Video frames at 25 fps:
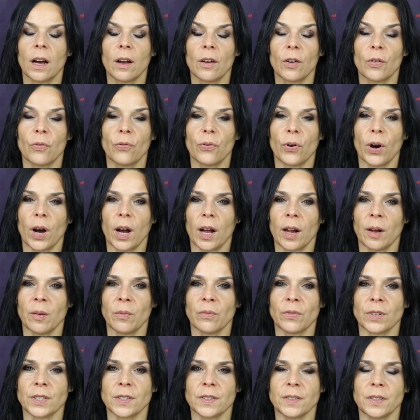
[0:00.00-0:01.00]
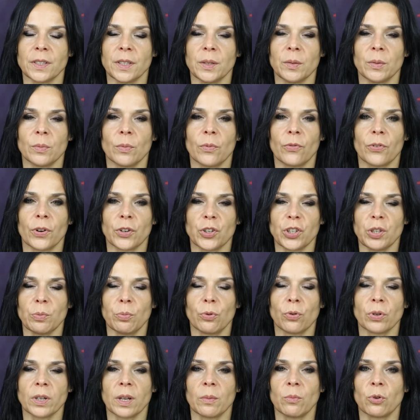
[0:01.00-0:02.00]
äh, vor allem was die
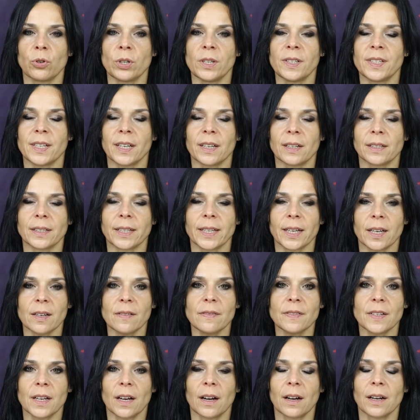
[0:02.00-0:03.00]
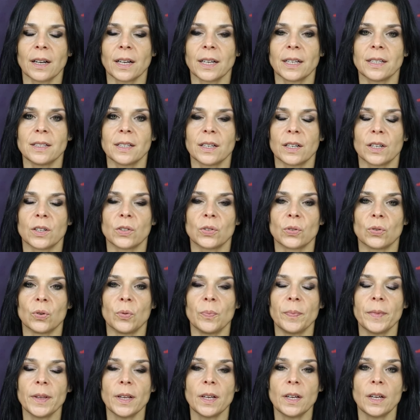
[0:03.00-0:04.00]
Verschiebung der monetären Kräfte angeht,
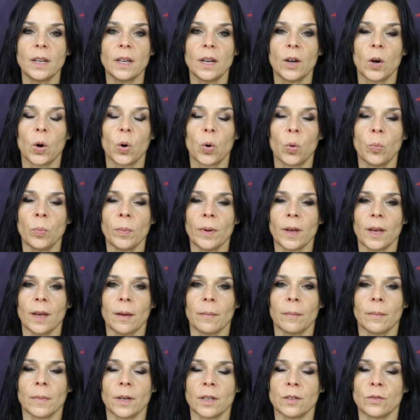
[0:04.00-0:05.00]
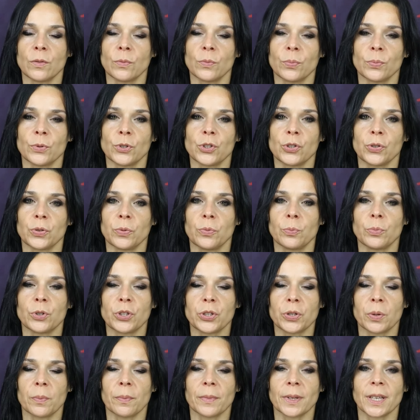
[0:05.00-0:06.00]
also um eben in besti
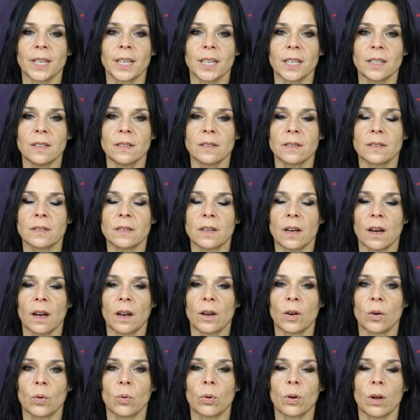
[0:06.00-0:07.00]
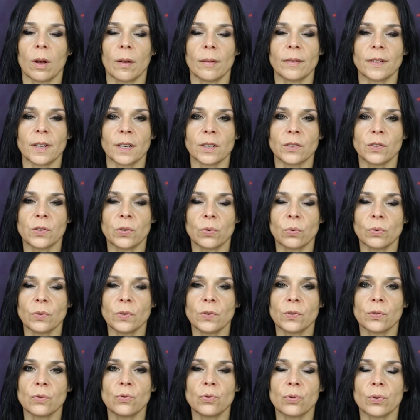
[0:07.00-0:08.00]
bestimmten Krisenzeiten oder
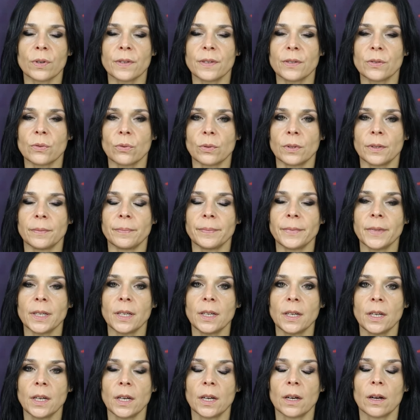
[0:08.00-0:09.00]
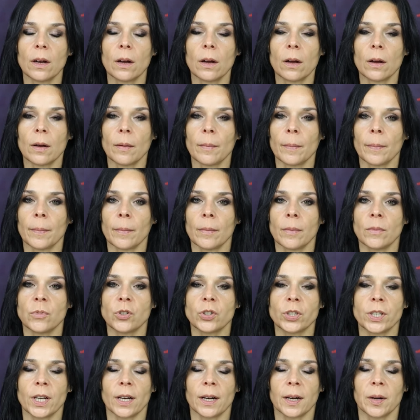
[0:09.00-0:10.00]
Sanktionssituationen ähm,
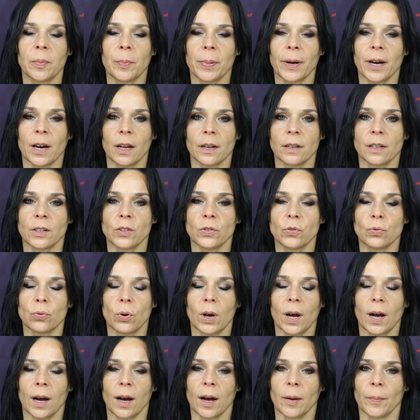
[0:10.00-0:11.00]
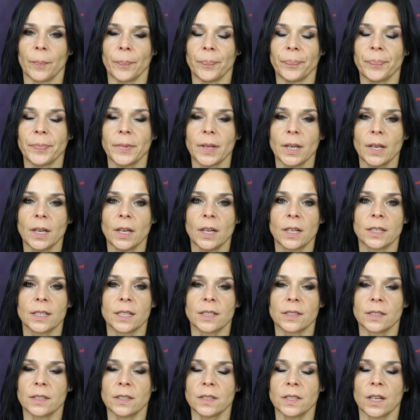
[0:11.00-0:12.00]
starke Partner zu haben.
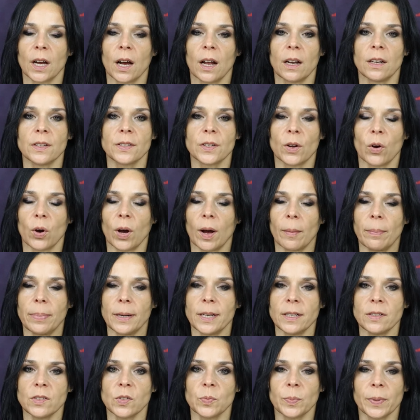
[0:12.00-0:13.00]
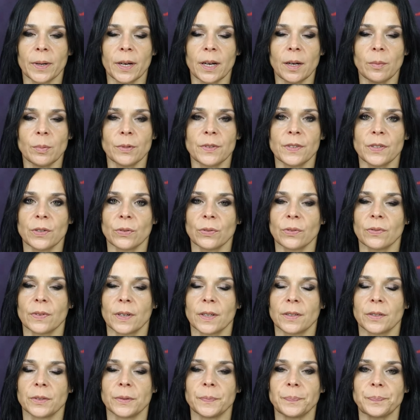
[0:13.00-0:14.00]
Das ist ja alles auch ablesbar,
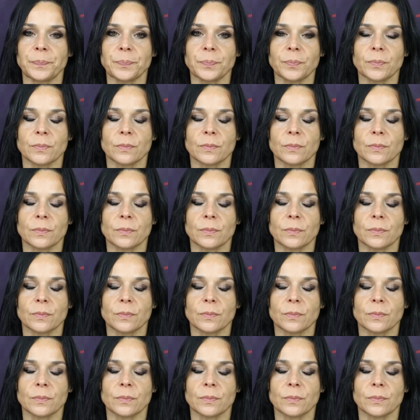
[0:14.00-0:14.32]
beziehungsweise